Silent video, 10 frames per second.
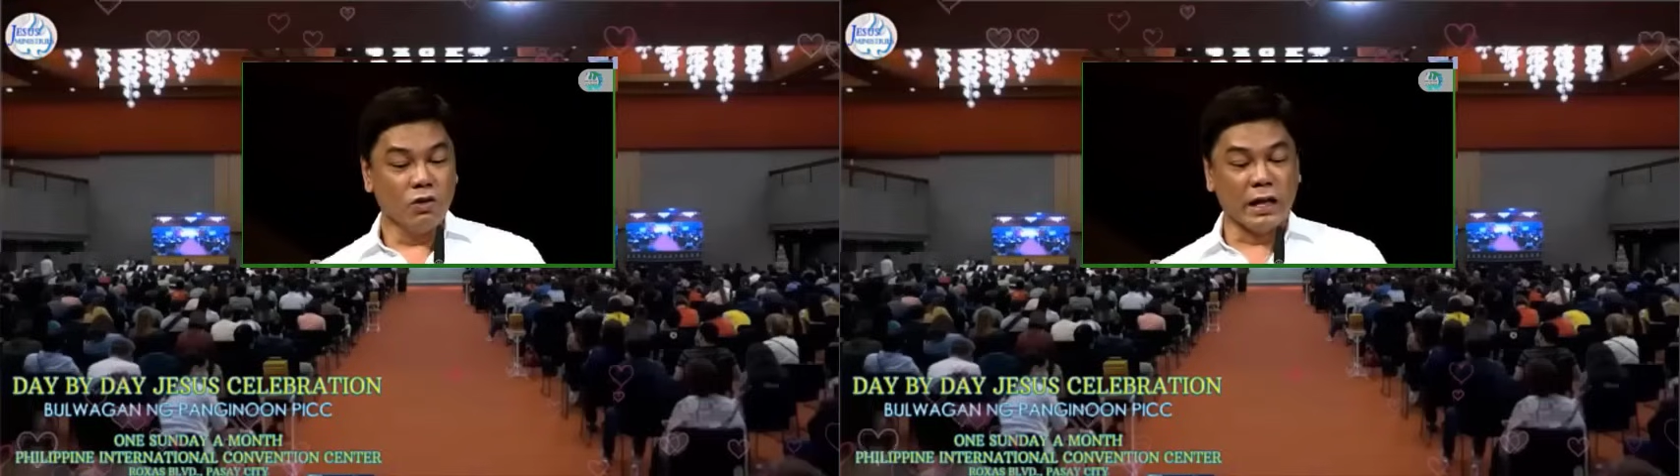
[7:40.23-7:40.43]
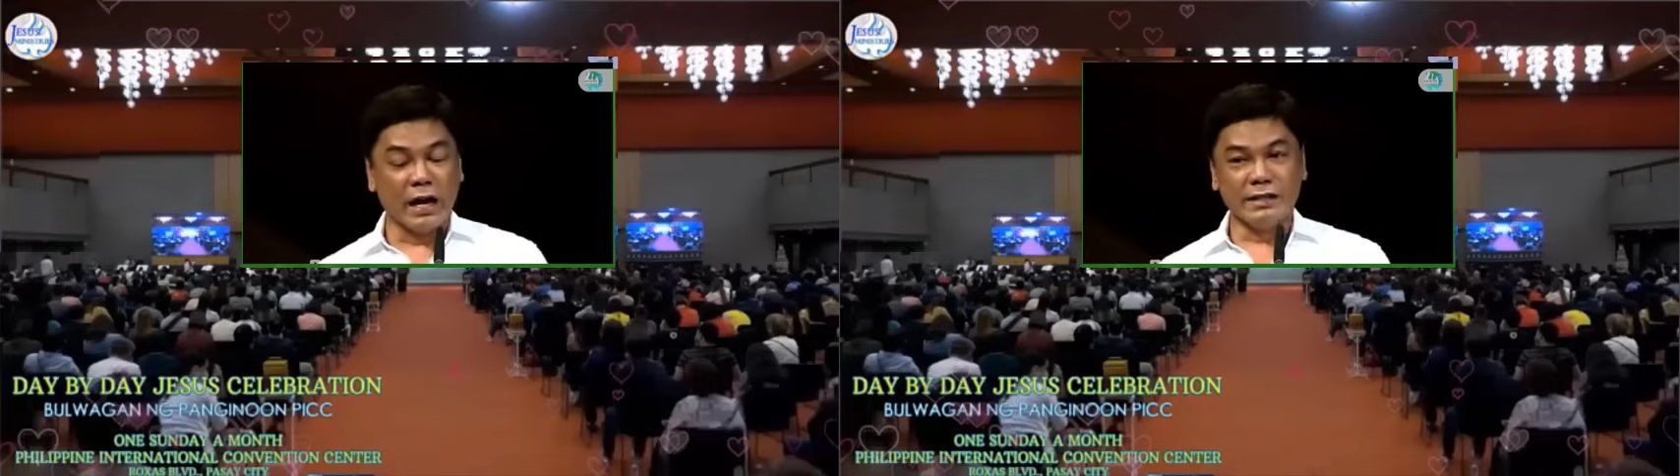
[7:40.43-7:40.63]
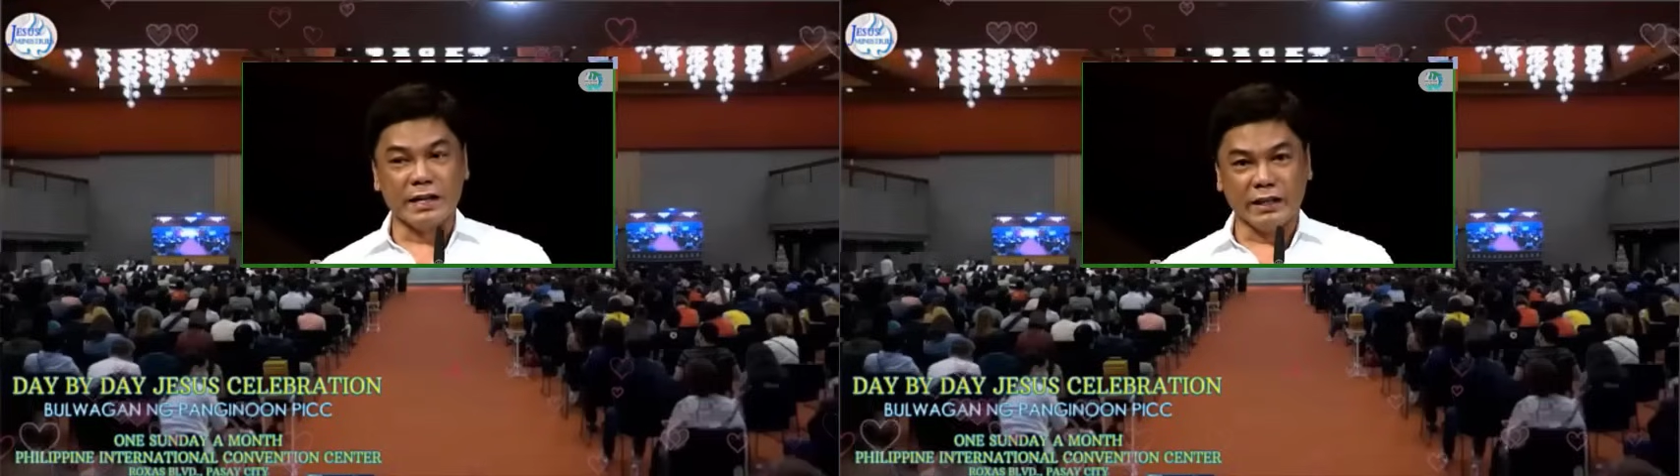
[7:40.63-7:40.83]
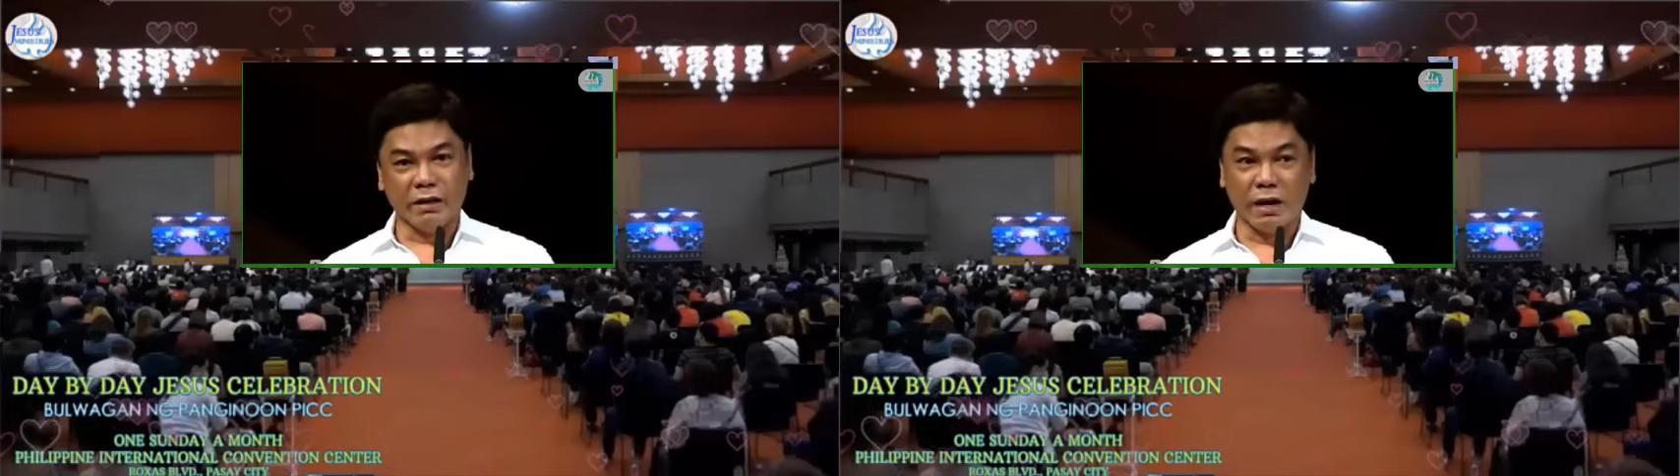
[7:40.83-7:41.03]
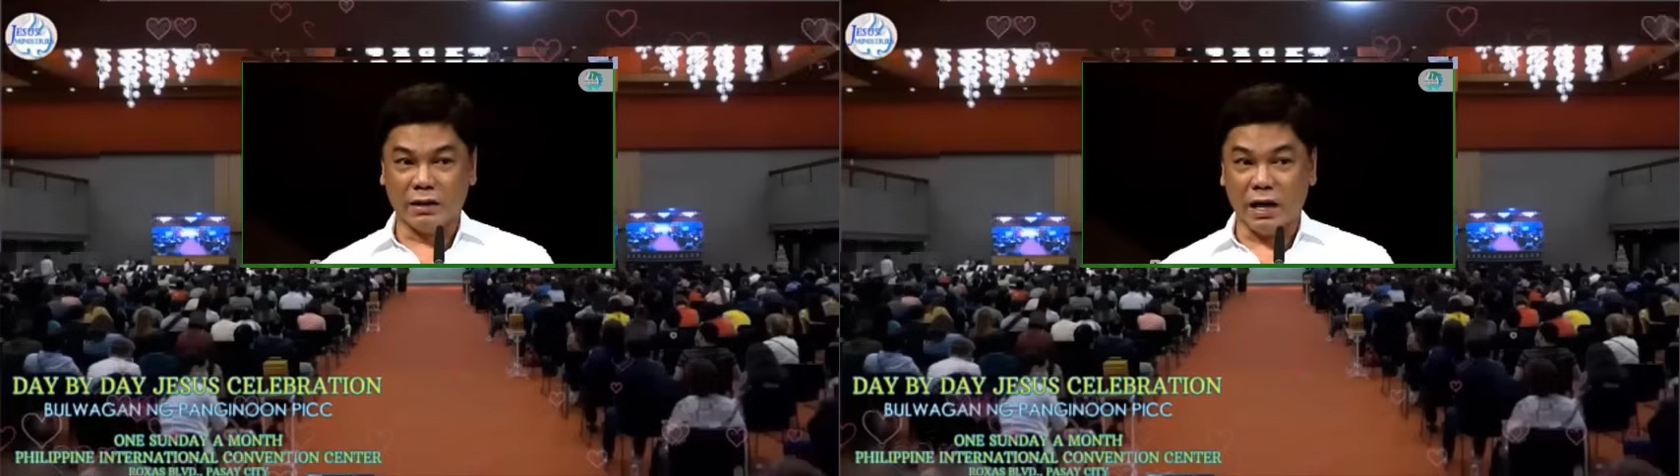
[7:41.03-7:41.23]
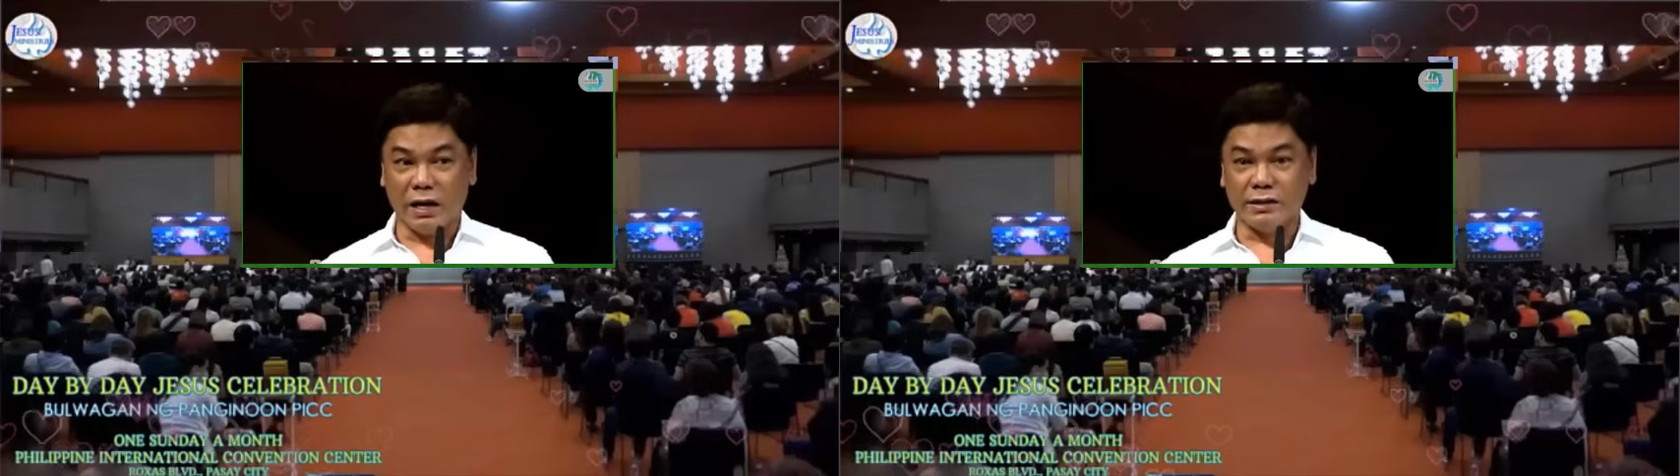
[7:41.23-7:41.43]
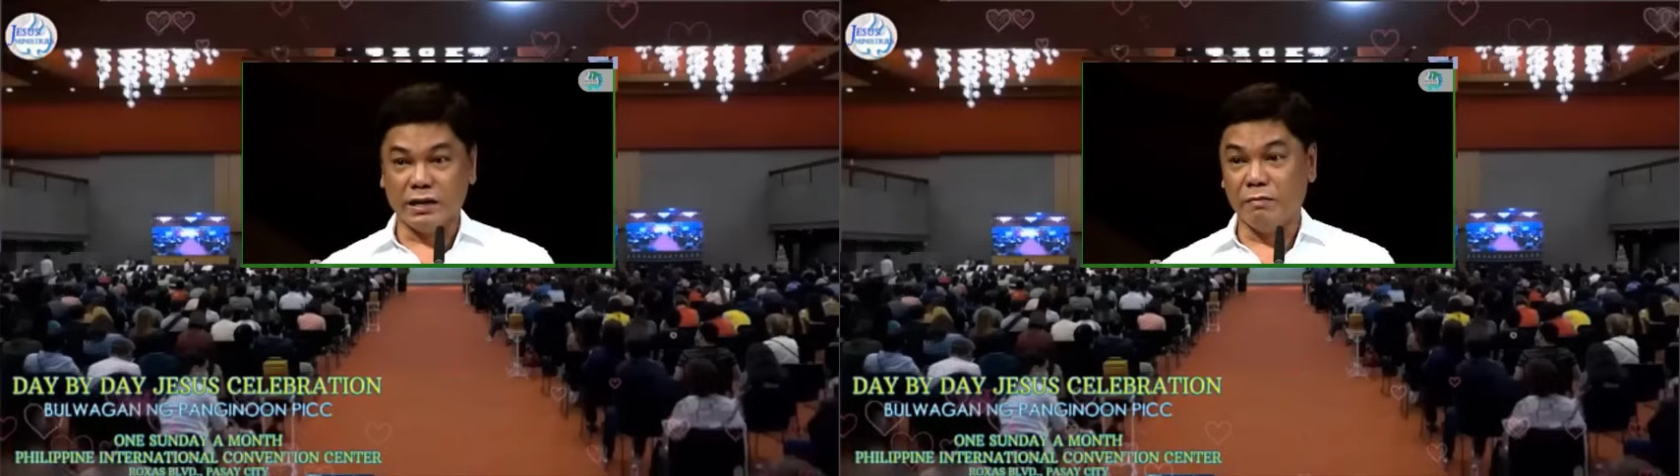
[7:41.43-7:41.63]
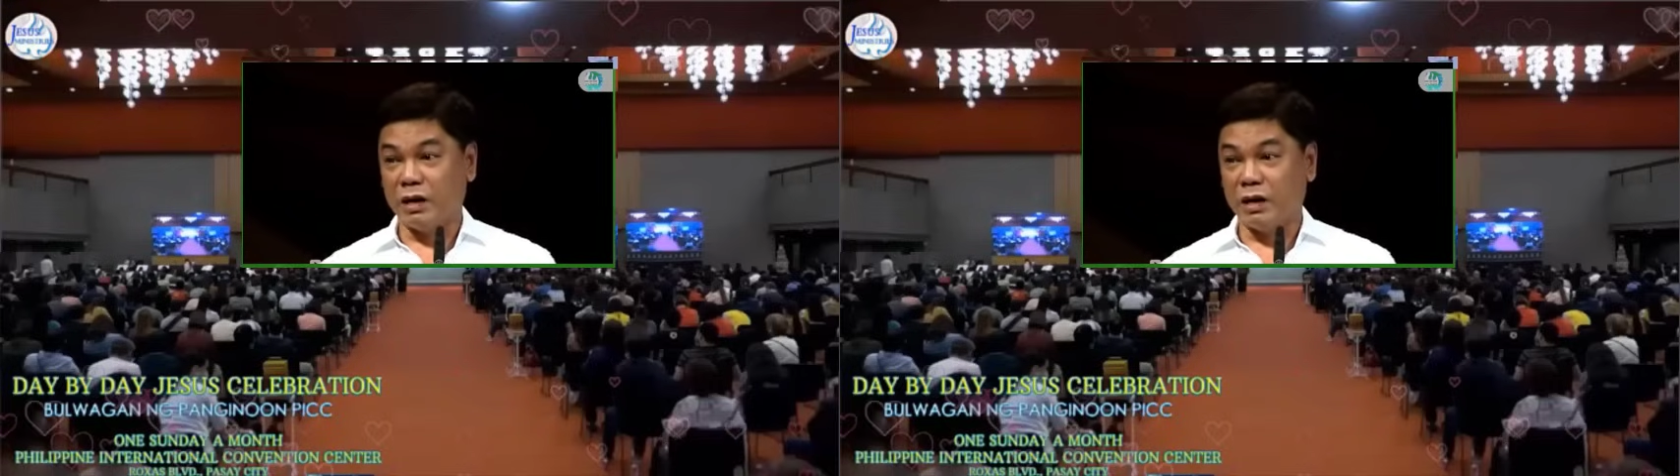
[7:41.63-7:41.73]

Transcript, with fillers: Kung nais nating mataas,